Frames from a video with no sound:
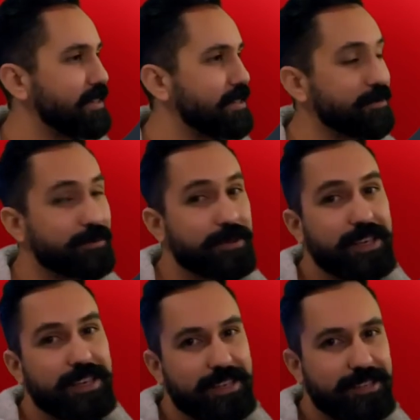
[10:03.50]
Então,
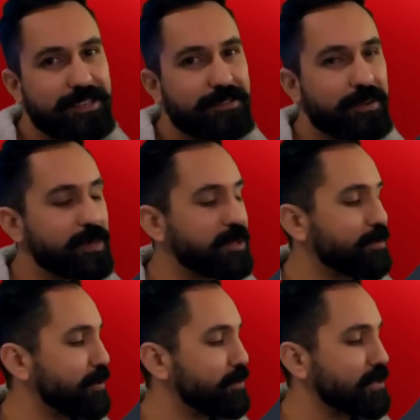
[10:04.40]
indico a mesmo
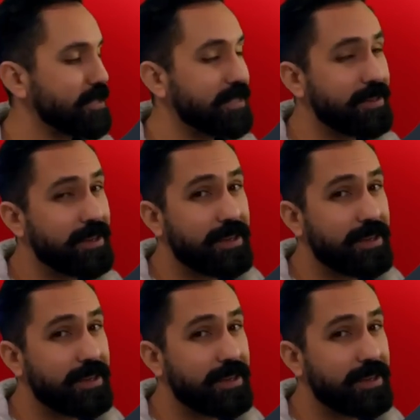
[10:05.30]
para você.